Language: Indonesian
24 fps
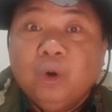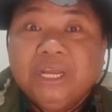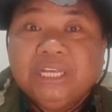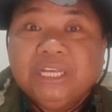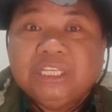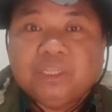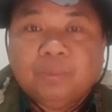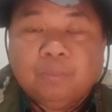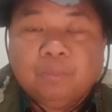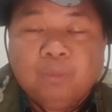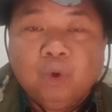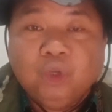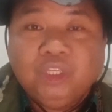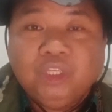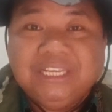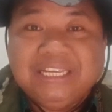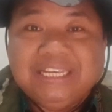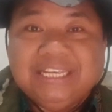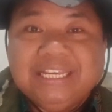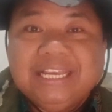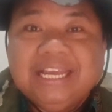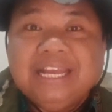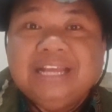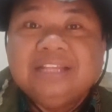boleh
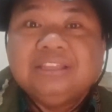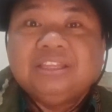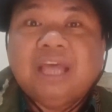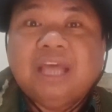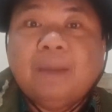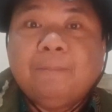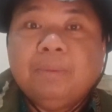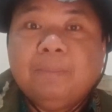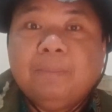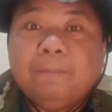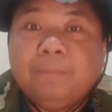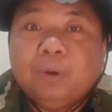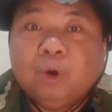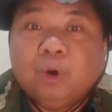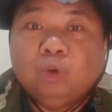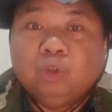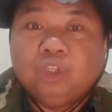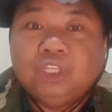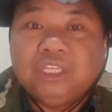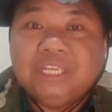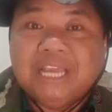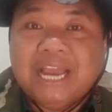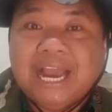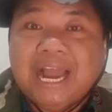sembunyi, tapi
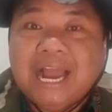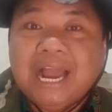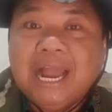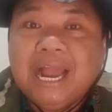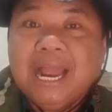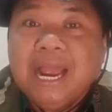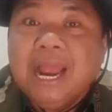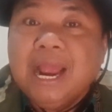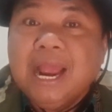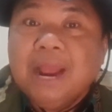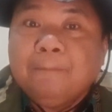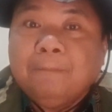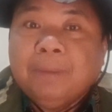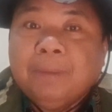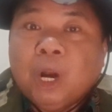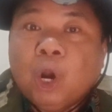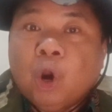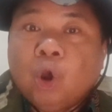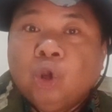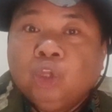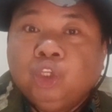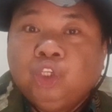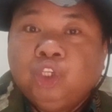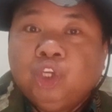perutnya
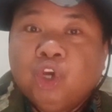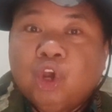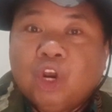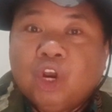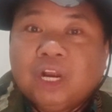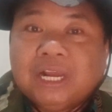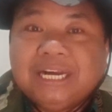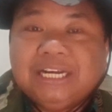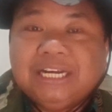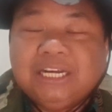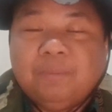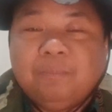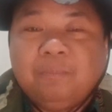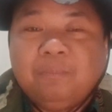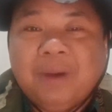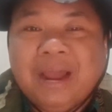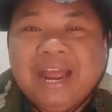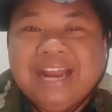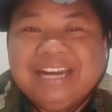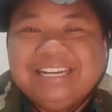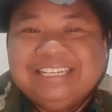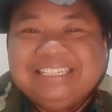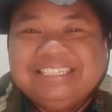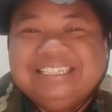menonjol ke
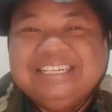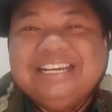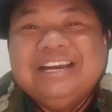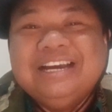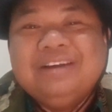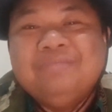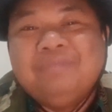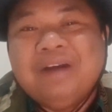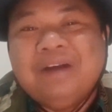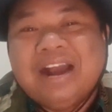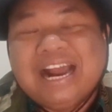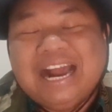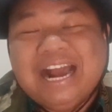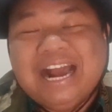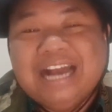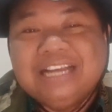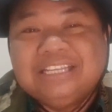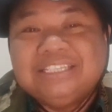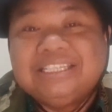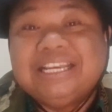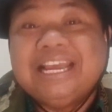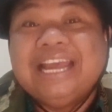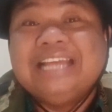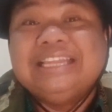depan.
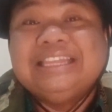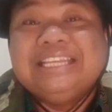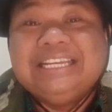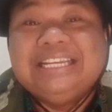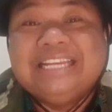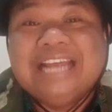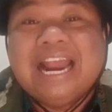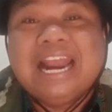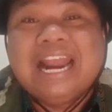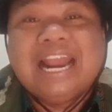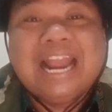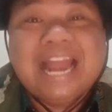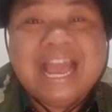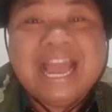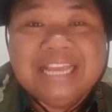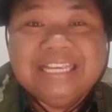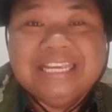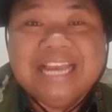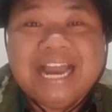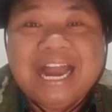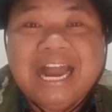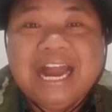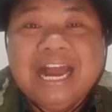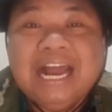Maka saya tidak
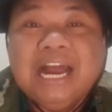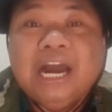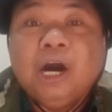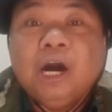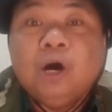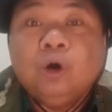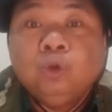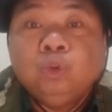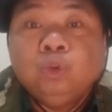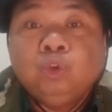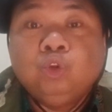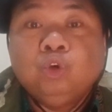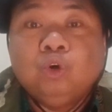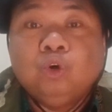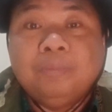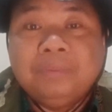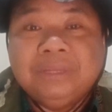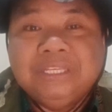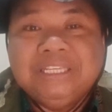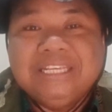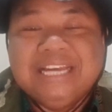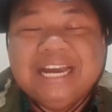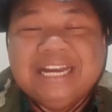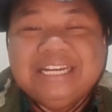layak untuk
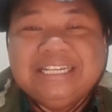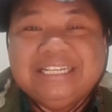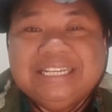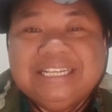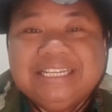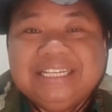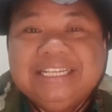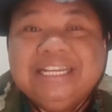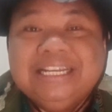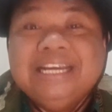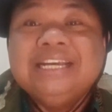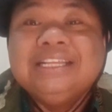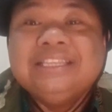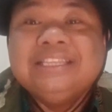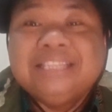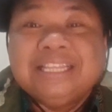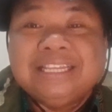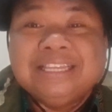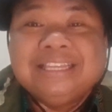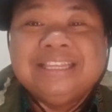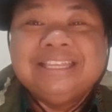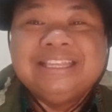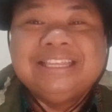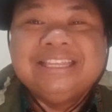menjadi
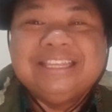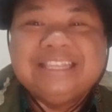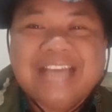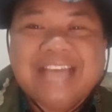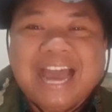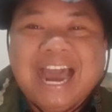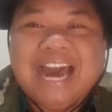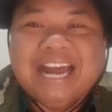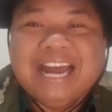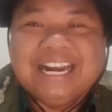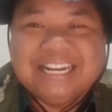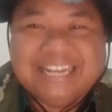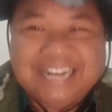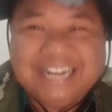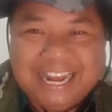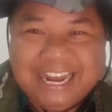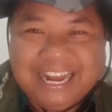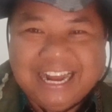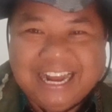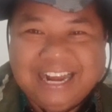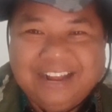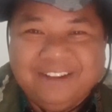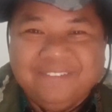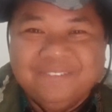
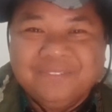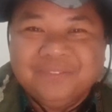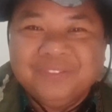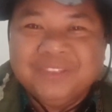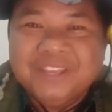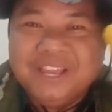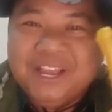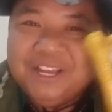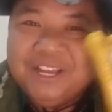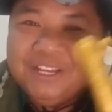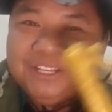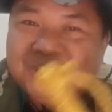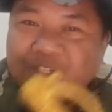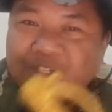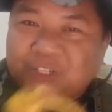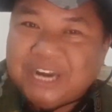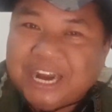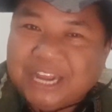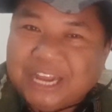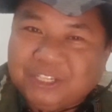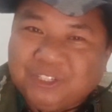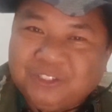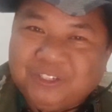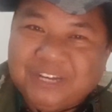tentara.
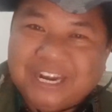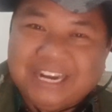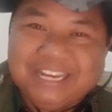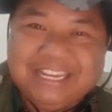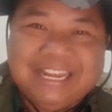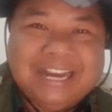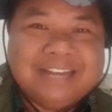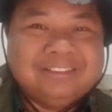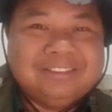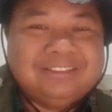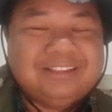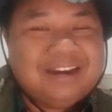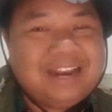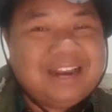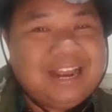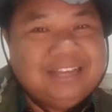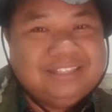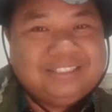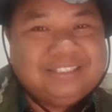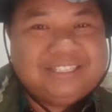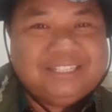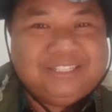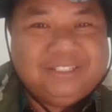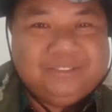Saudara-saudari yang
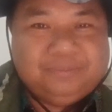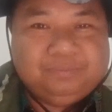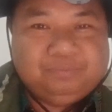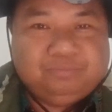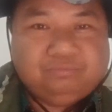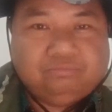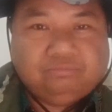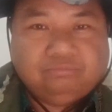terkasih,